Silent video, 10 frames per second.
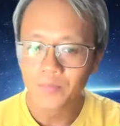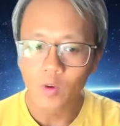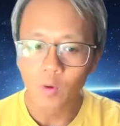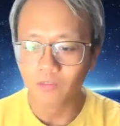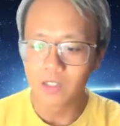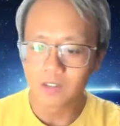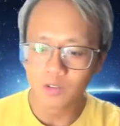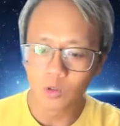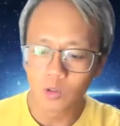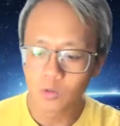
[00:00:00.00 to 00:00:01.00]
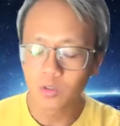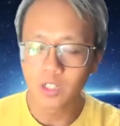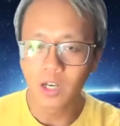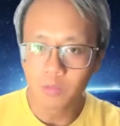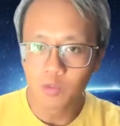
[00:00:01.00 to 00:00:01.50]
我们房都会说你
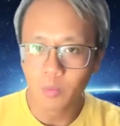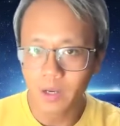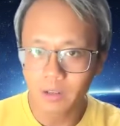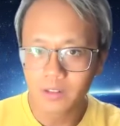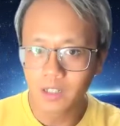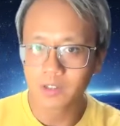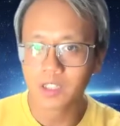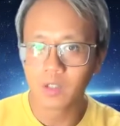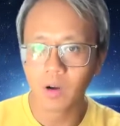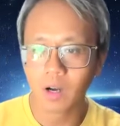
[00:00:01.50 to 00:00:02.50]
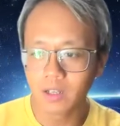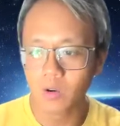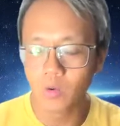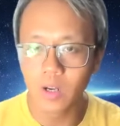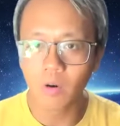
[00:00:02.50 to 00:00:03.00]
要有目标，要有计划，要有
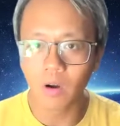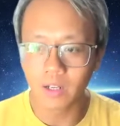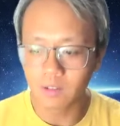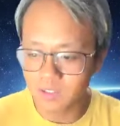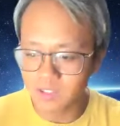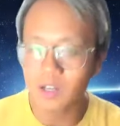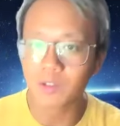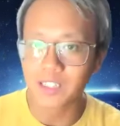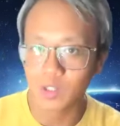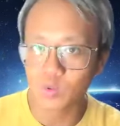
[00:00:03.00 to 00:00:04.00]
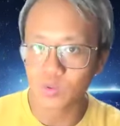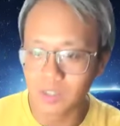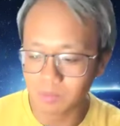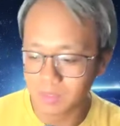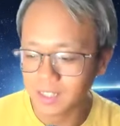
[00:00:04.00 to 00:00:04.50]
规划，要知道你在做
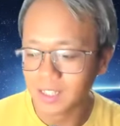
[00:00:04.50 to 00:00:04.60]
什么。